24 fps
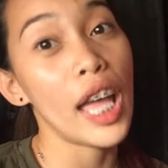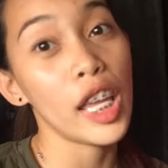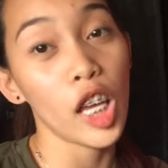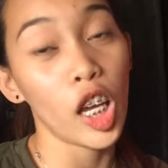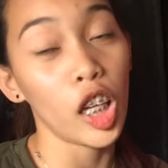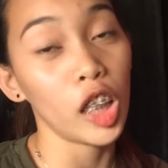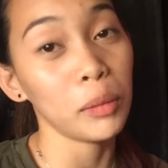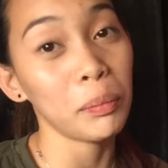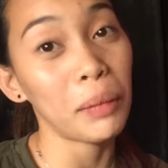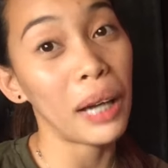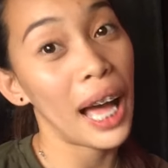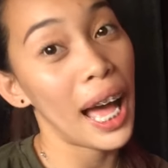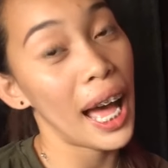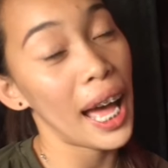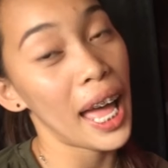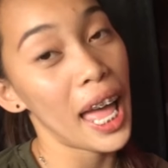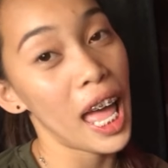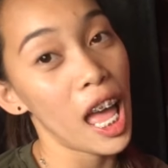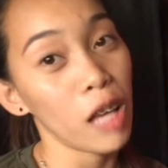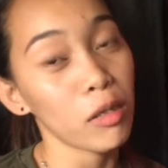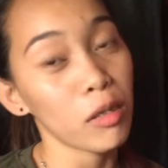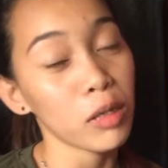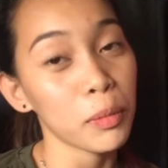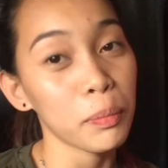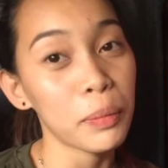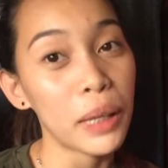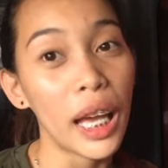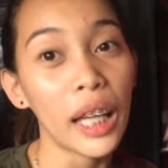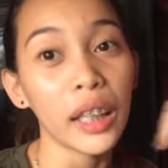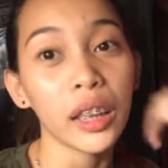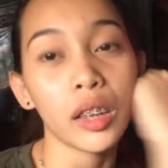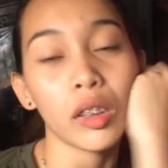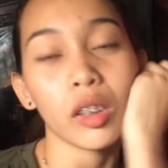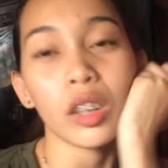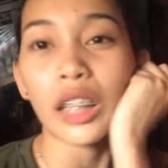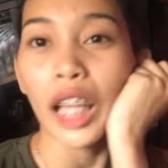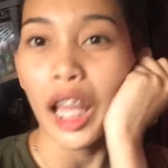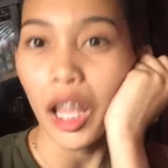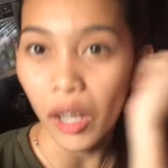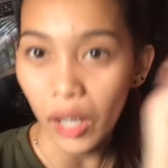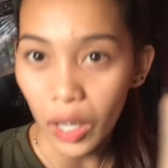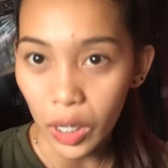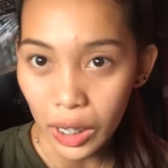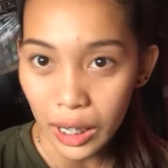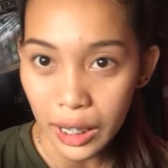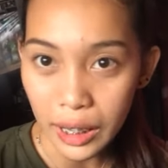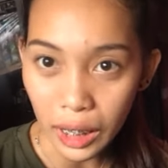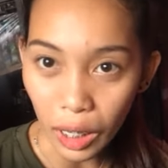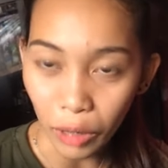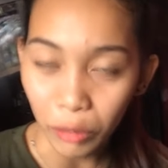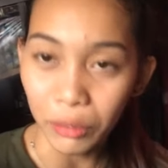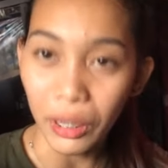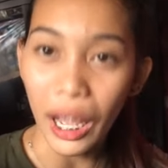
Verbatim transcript: ayun mga ka-LSB, andito tayo ngayon sa